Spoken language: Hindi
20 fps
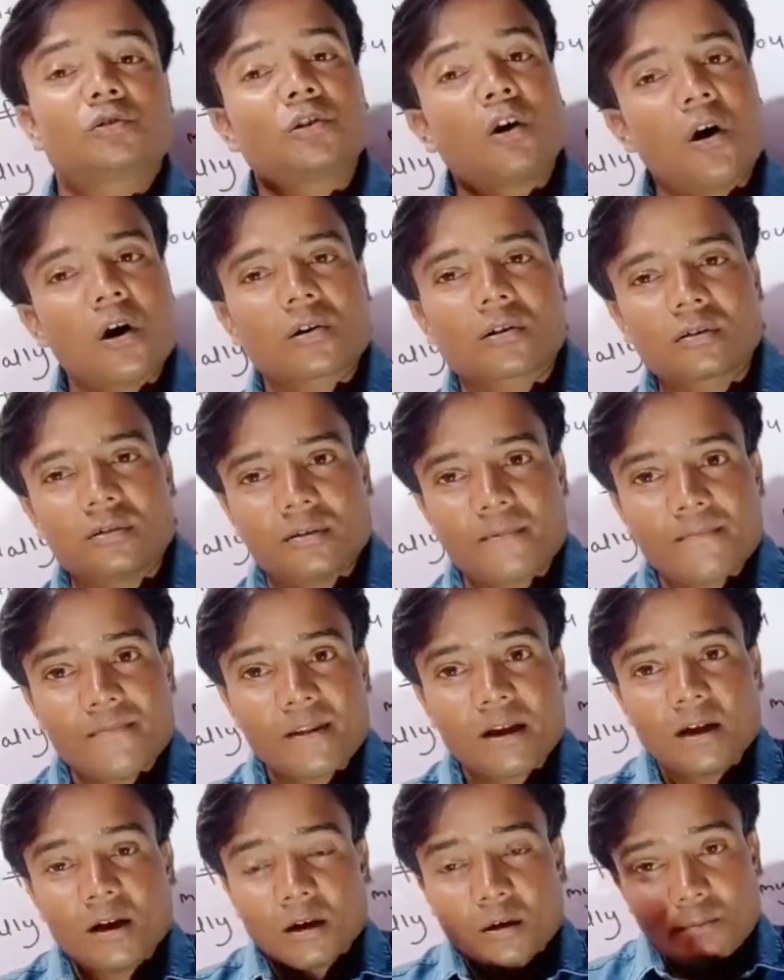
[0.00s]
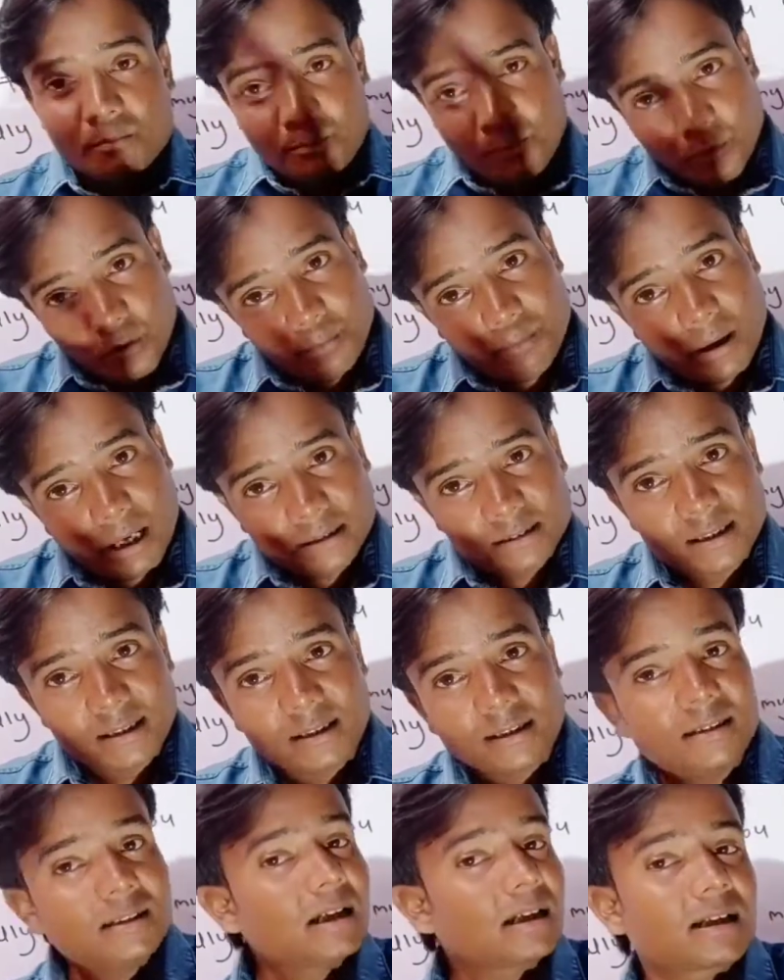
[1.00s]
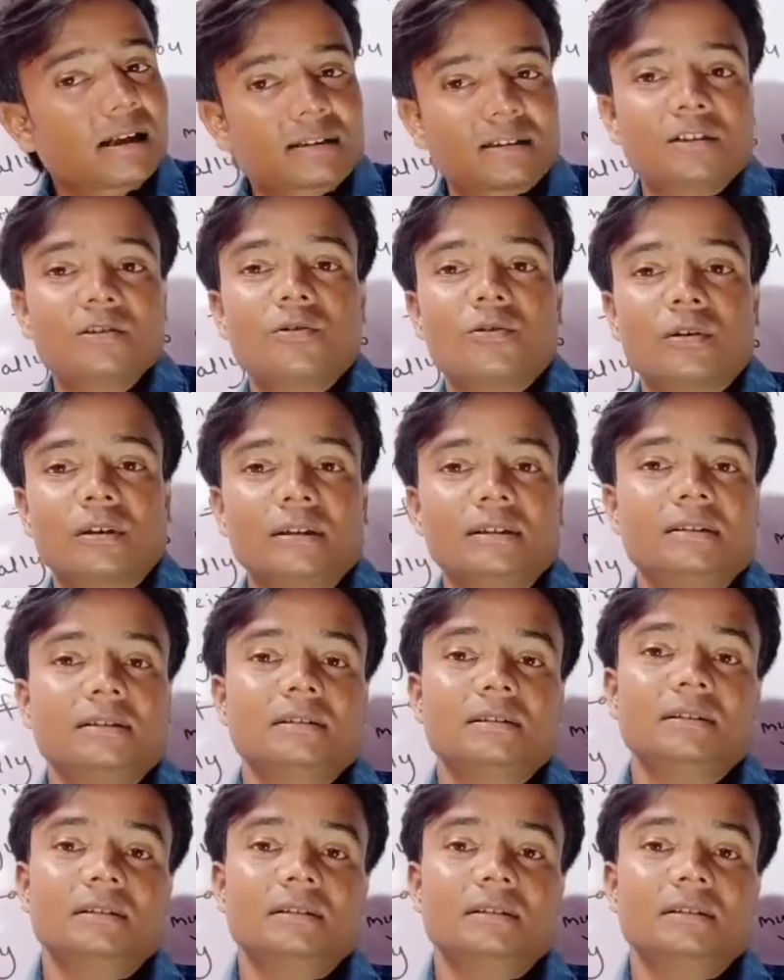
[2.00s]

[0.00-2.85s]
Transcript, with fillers: टॉक वो बातें किया करती होंगी